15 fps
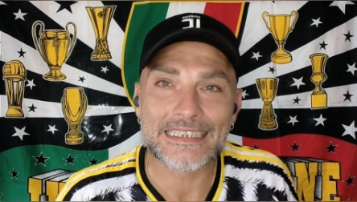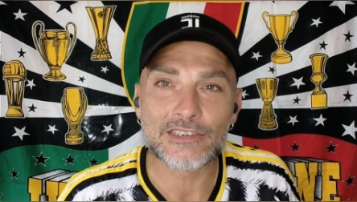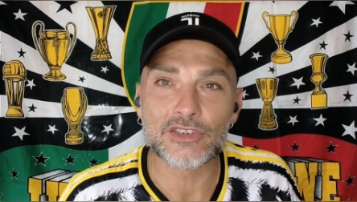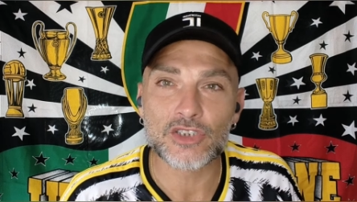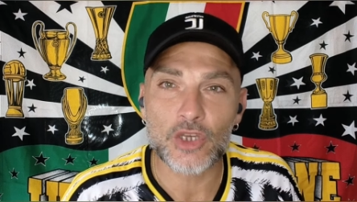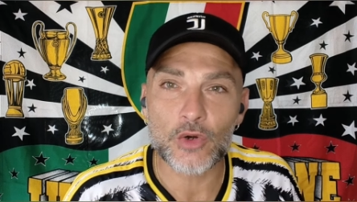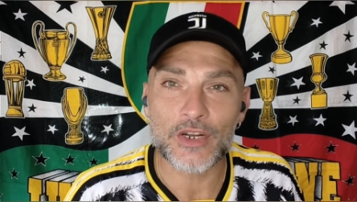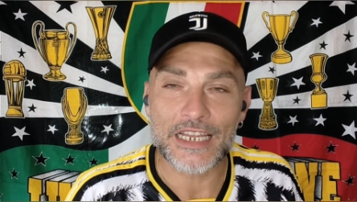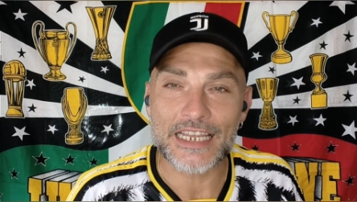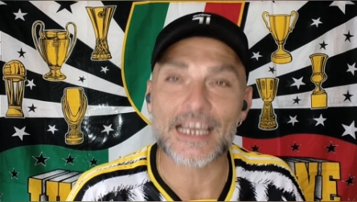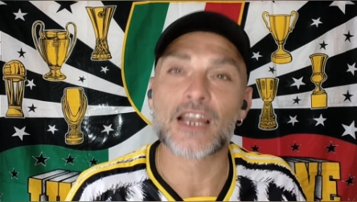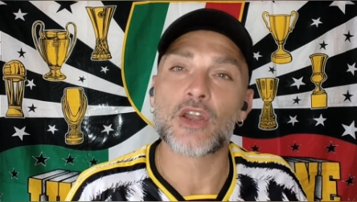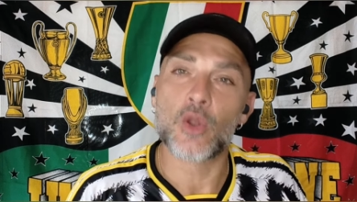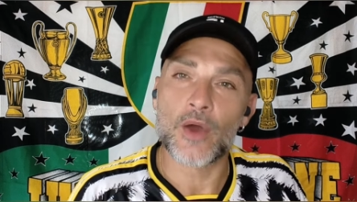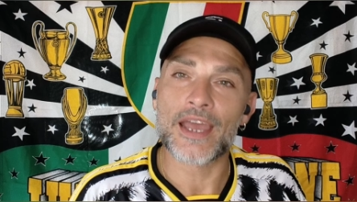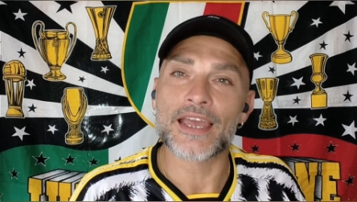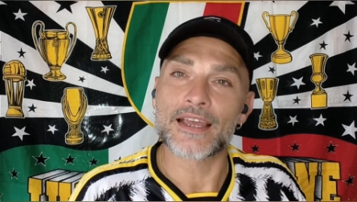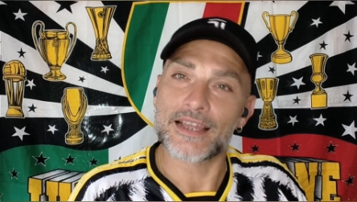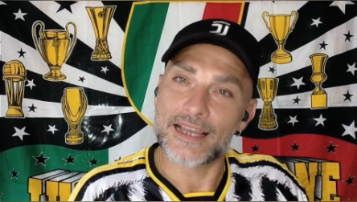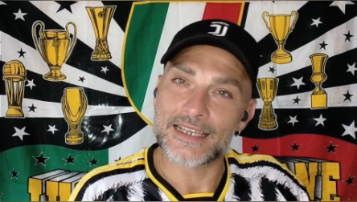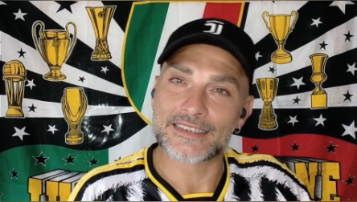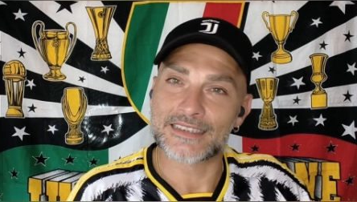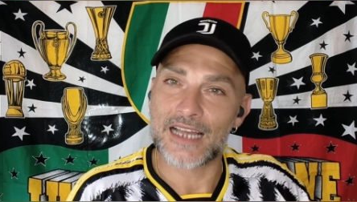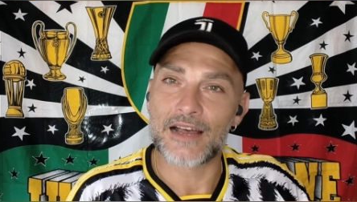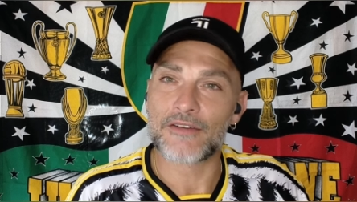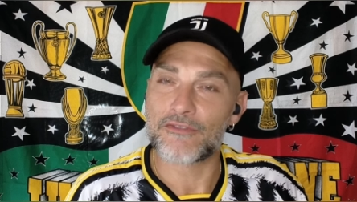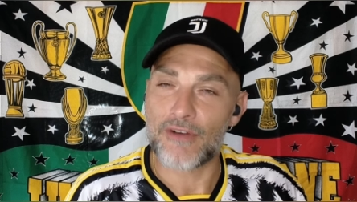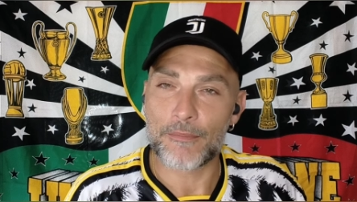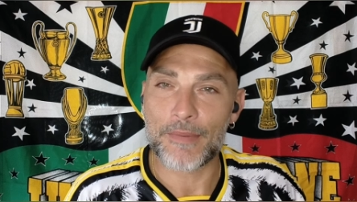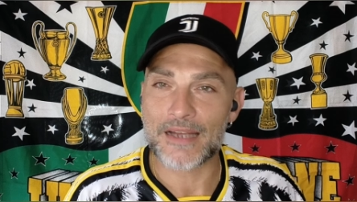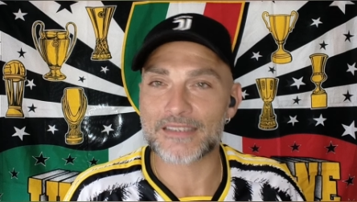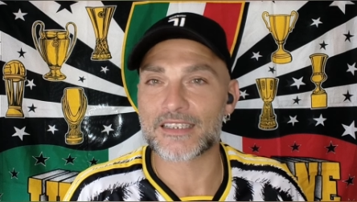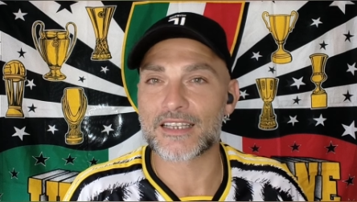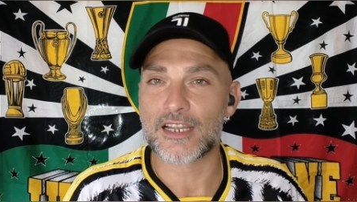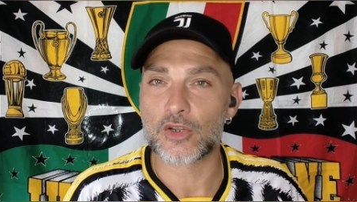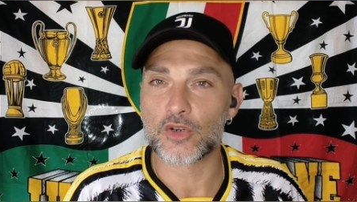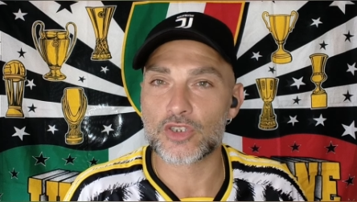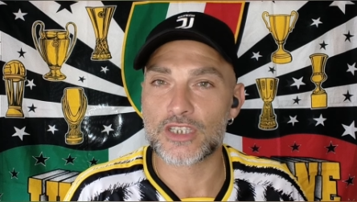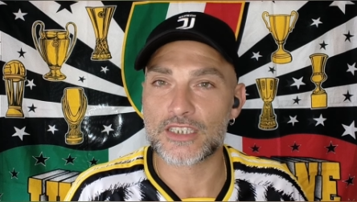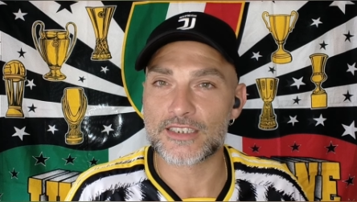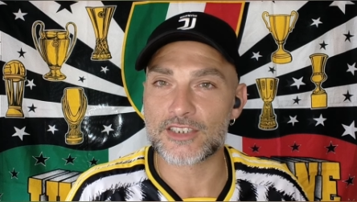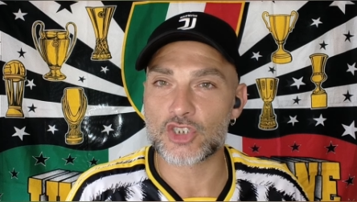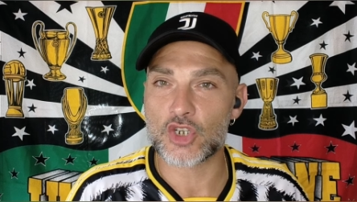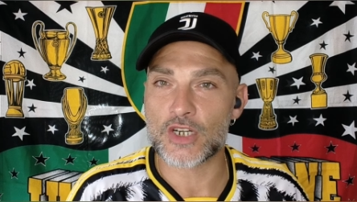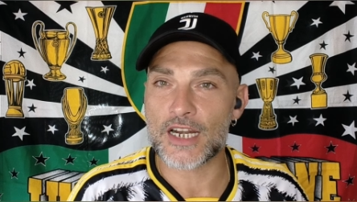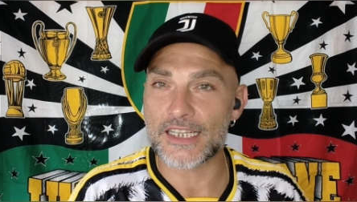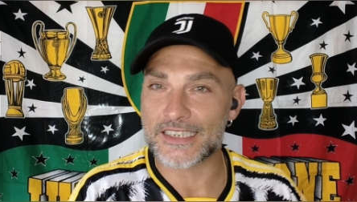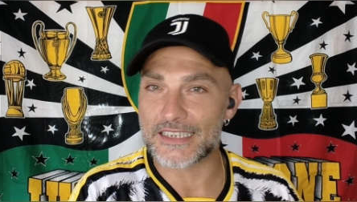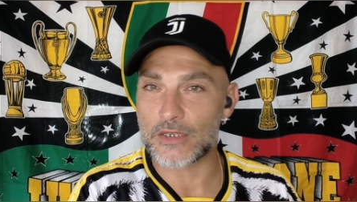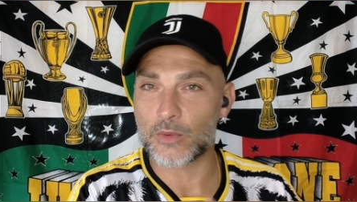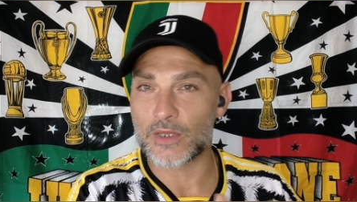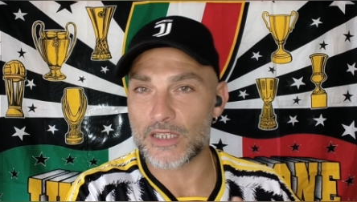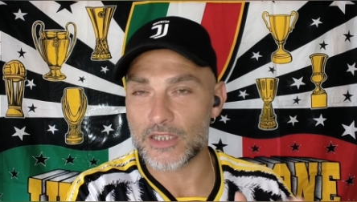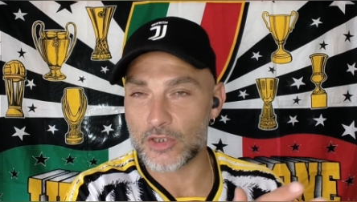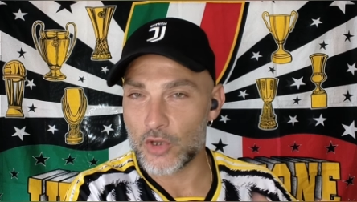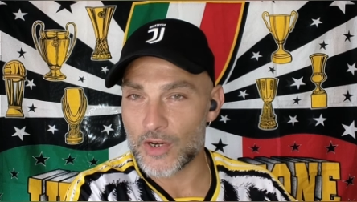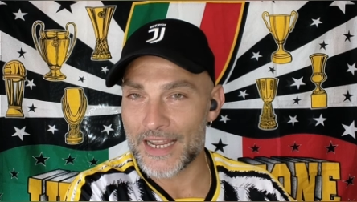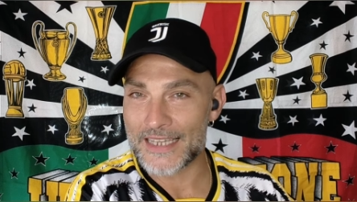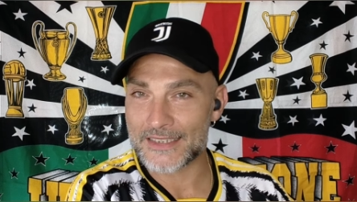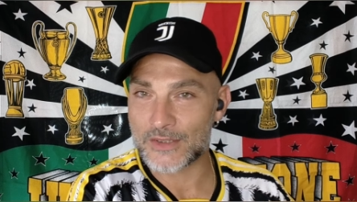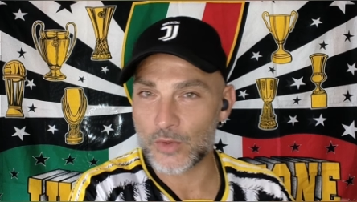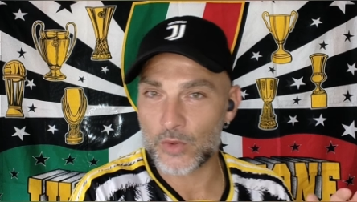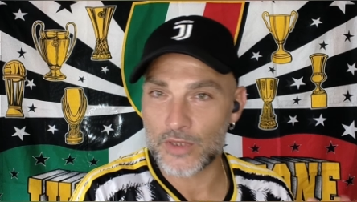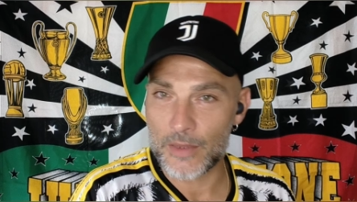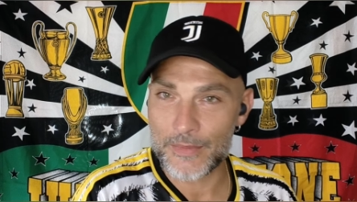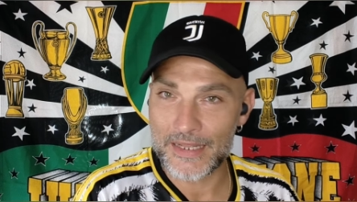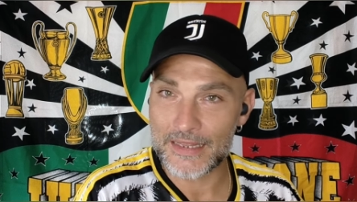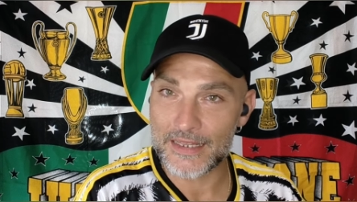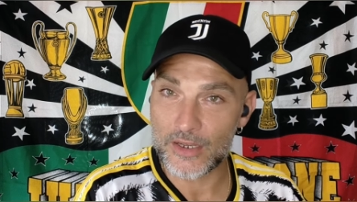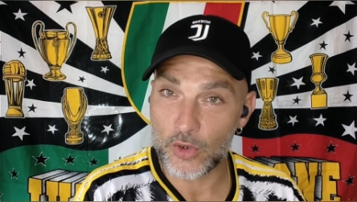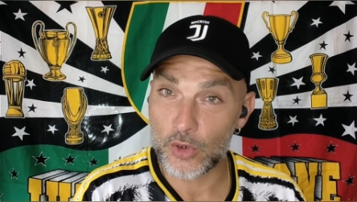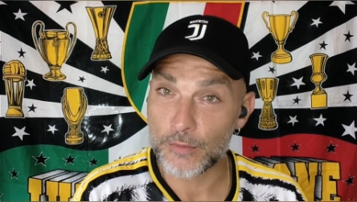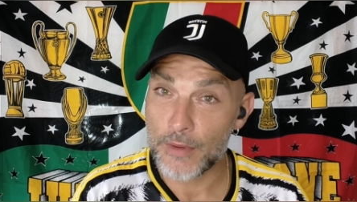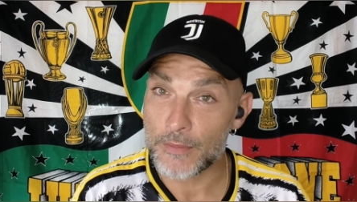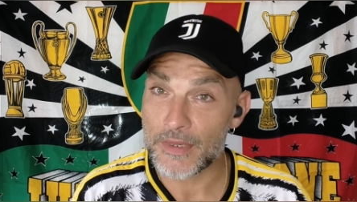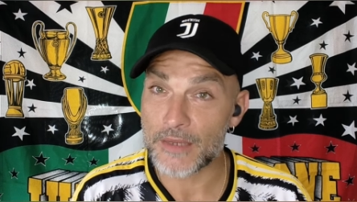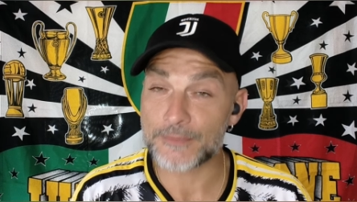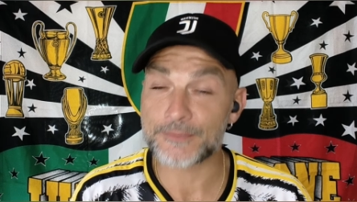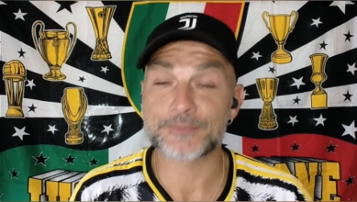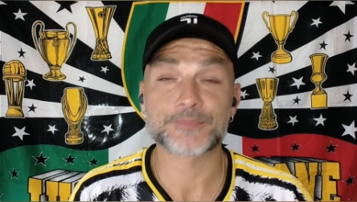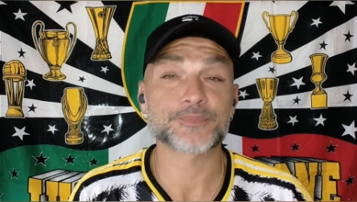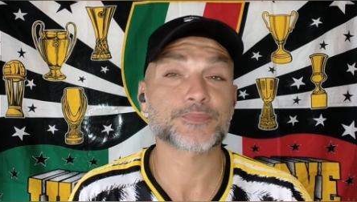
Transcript: in teoria lo è, è sta... fa parte dell'ordine dei giornalisti, quindi non è assolutamente colpa mia.